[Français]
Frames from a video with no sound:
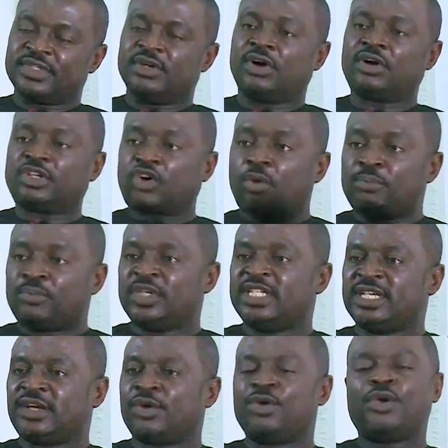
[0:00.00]
Donc, comme vous
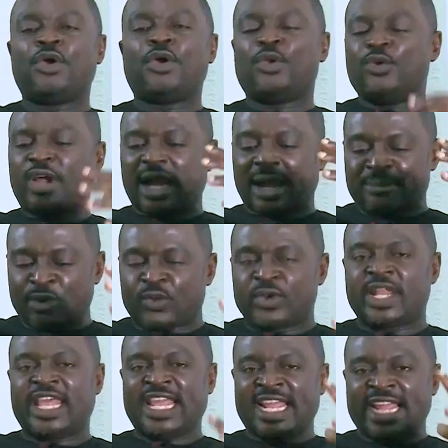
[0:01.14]
dites que le Cameroun
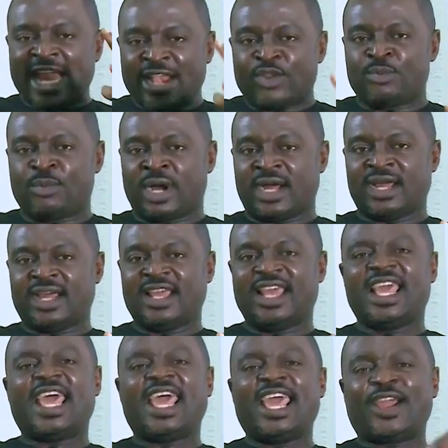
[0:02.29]
également
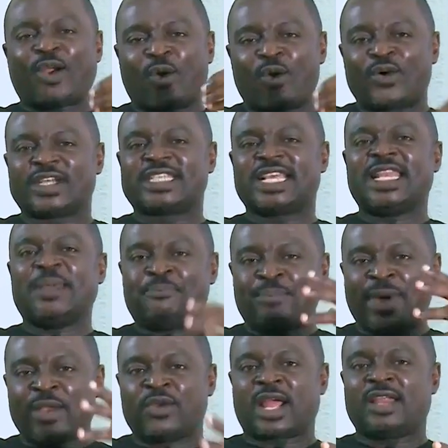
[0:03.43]
est concerné
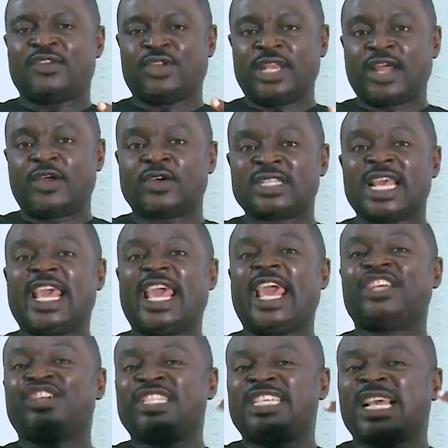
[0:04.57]
par le, le, négoce.
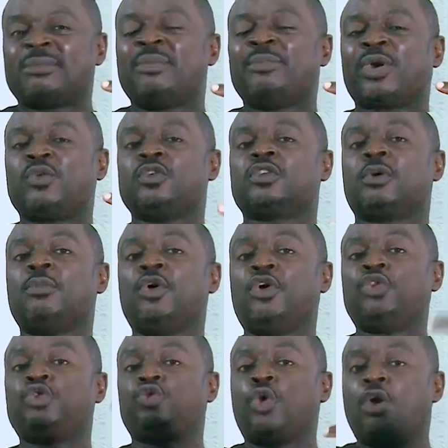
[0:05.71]
Et je dirais même que nous sommes
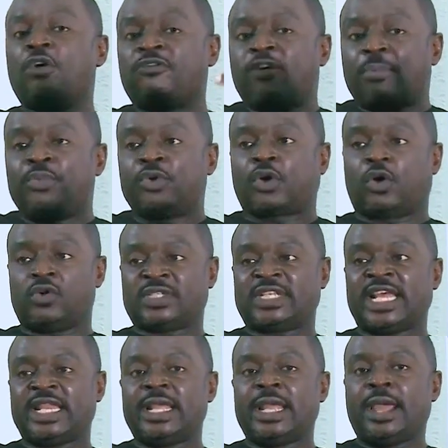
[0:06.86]
deux fois plus
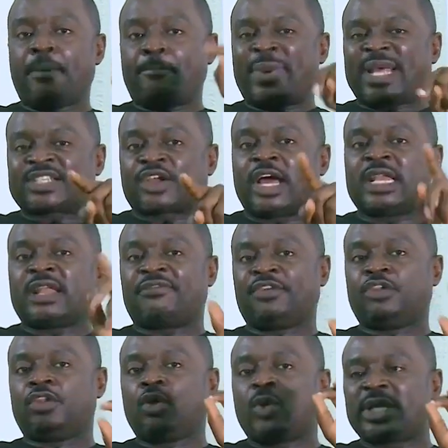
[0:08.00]
concernés. Parce qu'en
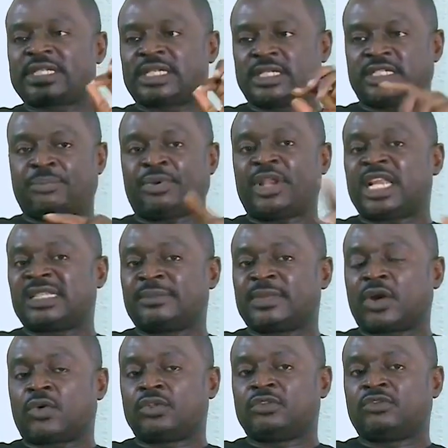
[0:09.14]
Afrique de l'Ouest, je prends l'exemple de
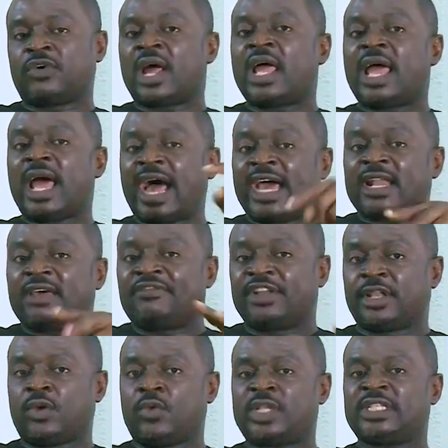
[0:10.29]
la Côte d'Ivoire, en
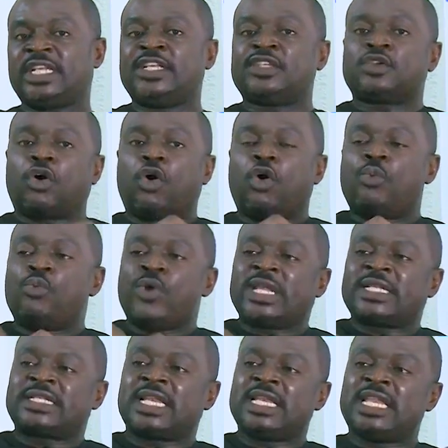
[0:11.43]
Afrique de l'Ouest, ils ont au moins
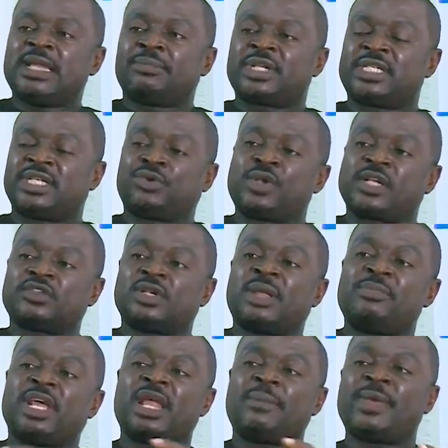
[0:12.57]
cette libre circulation des
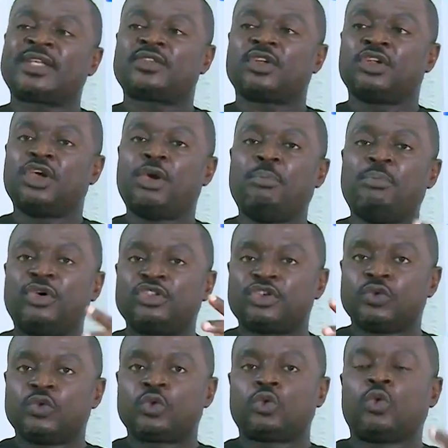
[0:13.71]
biens des personnes. Mais
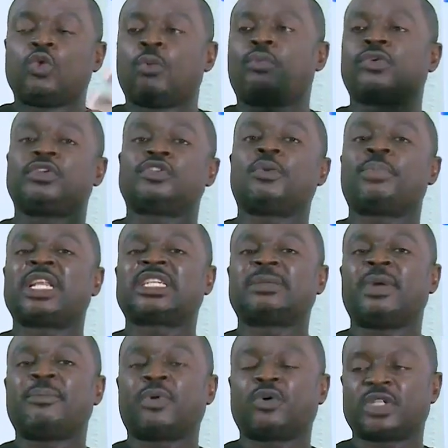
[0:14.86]
chez nous, tous nos produits sont trop
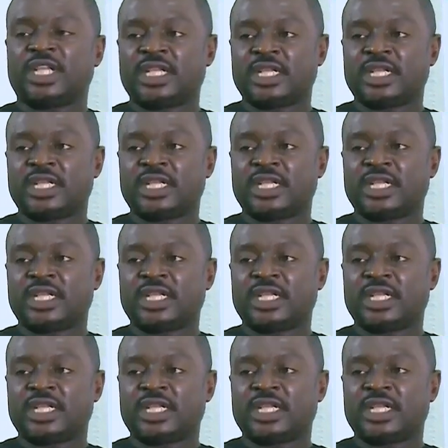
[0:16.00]
importés.